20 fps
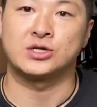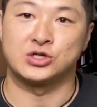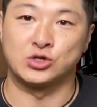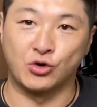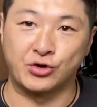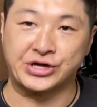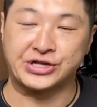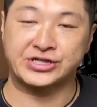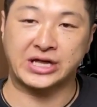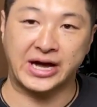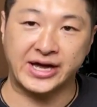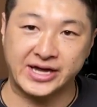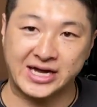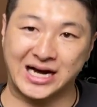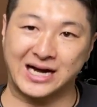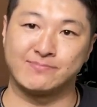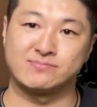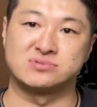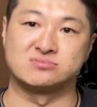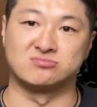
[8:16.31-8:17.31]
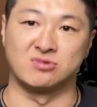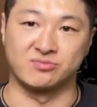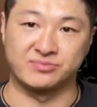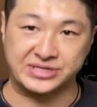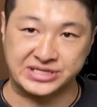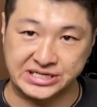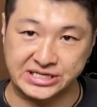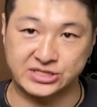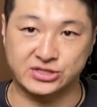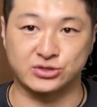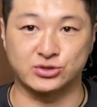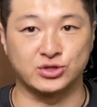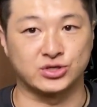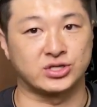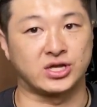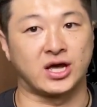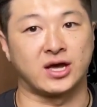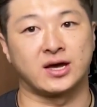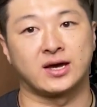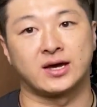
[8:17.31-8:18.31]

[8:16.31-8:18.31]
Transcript: より体幹部も身について